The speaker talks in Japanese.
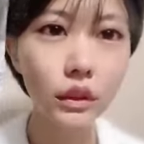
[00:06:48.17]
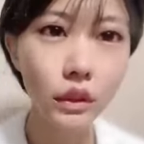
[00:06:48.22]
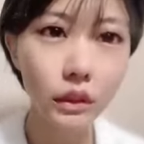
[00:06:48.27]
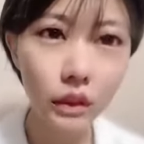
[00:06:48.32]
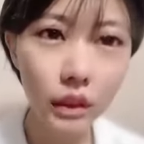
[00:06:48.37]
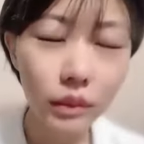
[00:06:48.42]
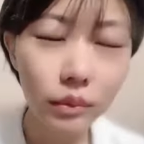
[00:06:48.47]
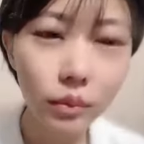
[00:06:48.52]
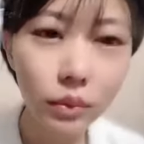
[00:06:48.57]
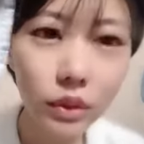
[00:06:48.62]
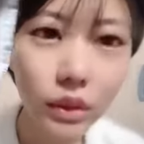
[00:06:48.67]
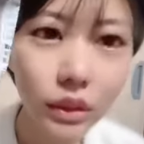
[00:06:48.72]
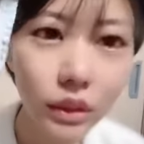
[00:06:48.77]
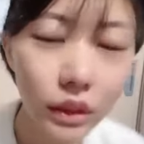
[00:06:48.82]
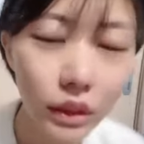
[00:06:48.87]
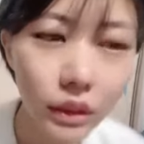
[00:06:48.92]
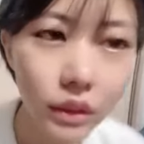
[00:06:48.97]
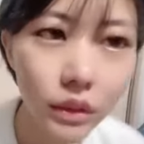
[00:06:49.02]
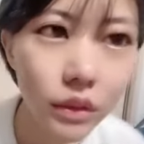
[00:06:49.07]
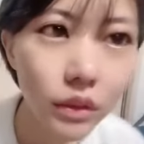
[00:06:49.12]
天むす
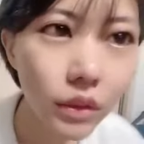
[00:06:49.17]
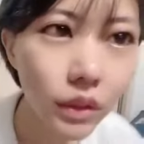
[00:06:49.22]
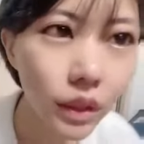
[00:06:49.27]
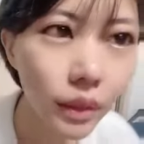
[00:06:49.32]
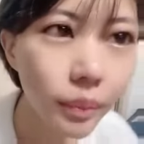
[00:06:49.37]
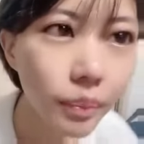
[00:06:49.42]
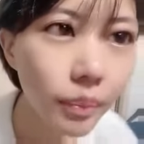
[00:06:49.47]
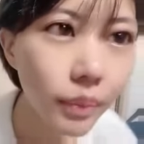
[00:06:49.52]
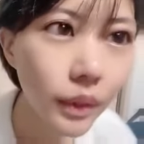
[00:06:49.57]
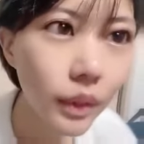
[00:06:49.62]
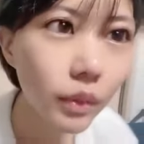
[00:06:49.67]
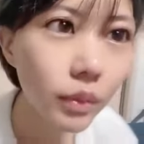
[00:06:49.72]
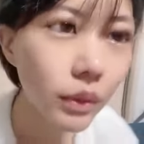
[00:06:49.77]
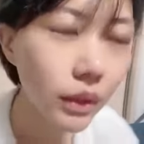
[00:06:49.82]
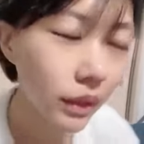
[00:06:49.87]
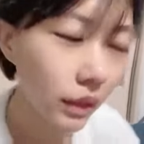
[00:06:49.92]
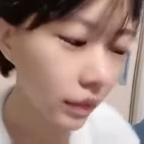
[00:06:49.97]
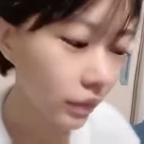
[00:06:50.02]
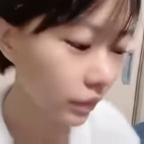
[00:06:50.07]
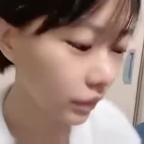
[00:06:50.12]
味のかっぱえび
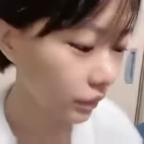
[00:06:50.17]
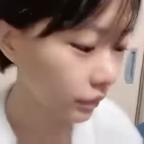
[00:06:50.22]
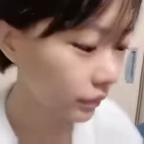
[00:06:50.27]
じゃん